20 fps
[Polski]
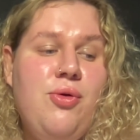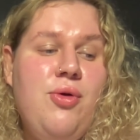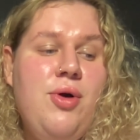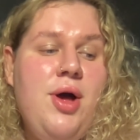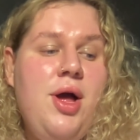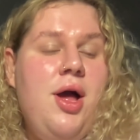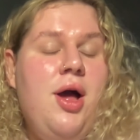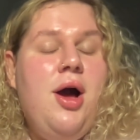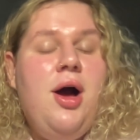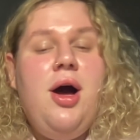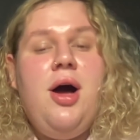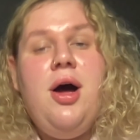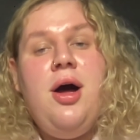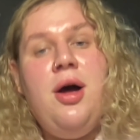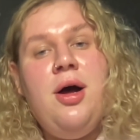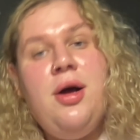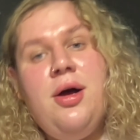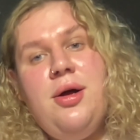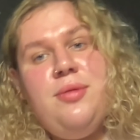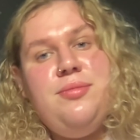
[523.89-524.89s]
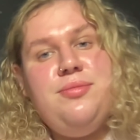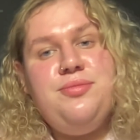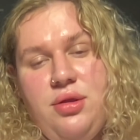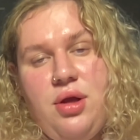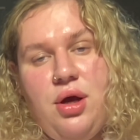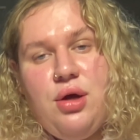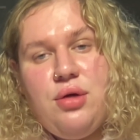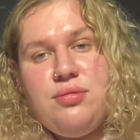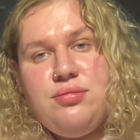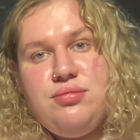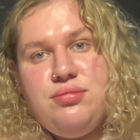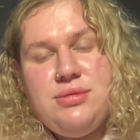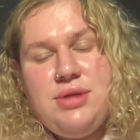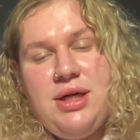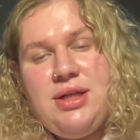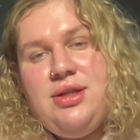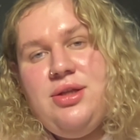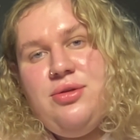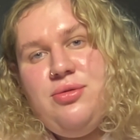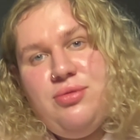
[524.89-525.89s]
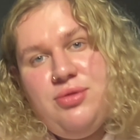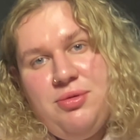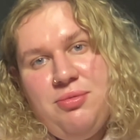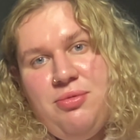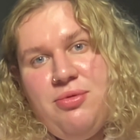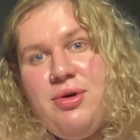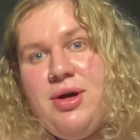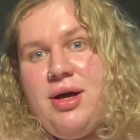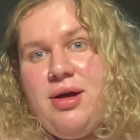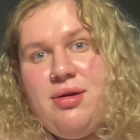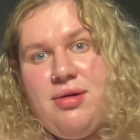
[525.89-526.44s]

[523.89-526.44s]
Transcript: Uh, no, a tytuł to był